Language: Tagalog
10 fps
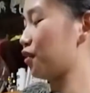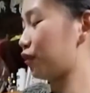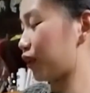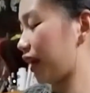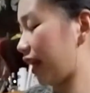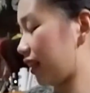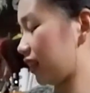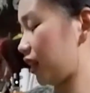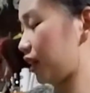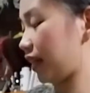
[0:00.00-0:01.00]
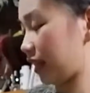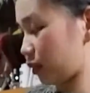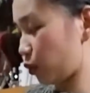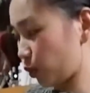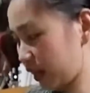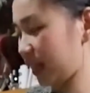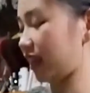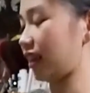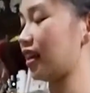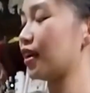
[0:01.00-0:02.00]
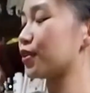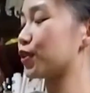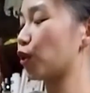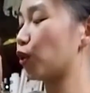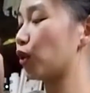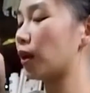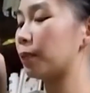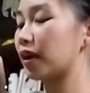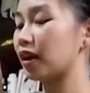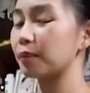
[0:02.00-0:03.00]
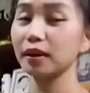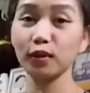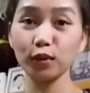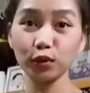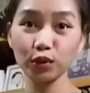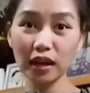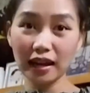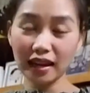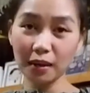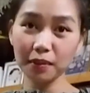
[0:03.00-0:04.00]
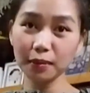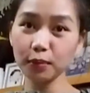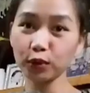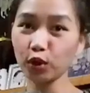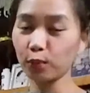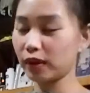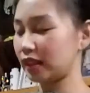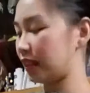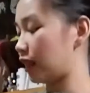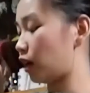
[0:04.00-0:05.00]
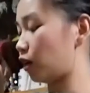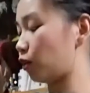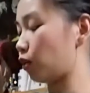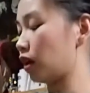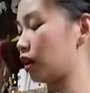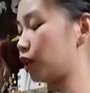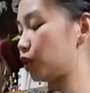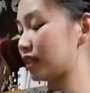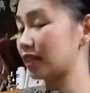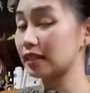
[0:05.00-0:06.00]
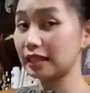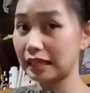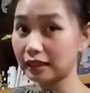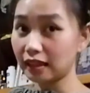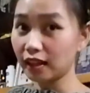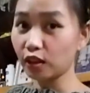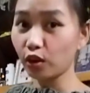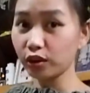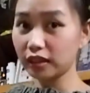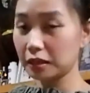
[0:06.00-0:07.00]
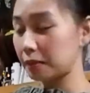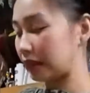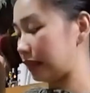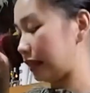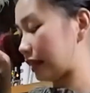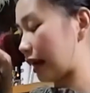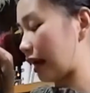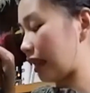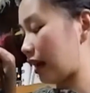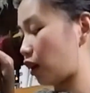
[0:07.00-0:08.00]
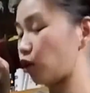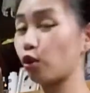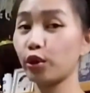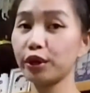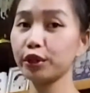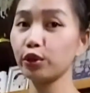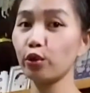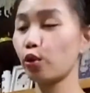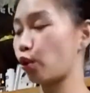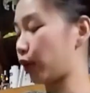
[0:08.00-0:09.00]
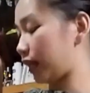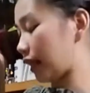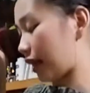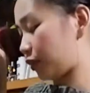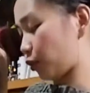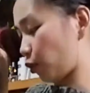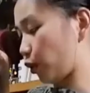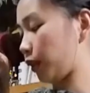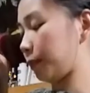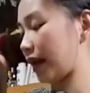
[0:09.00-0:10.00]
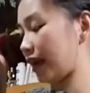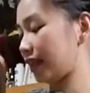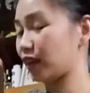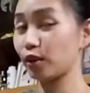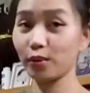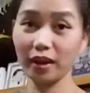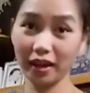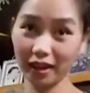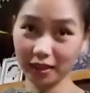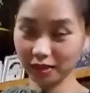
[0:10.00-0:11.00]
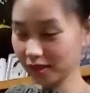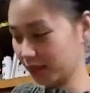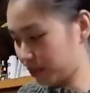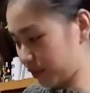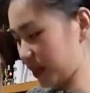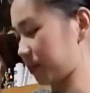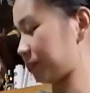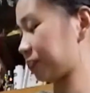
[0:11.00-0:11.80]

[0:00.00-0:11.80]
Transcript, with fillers: for healthier cooking. So, kapag magluluto ka, gamit mo to, pwede daw uses little, konting mantika lang, or no oil at all, para daw healthy living.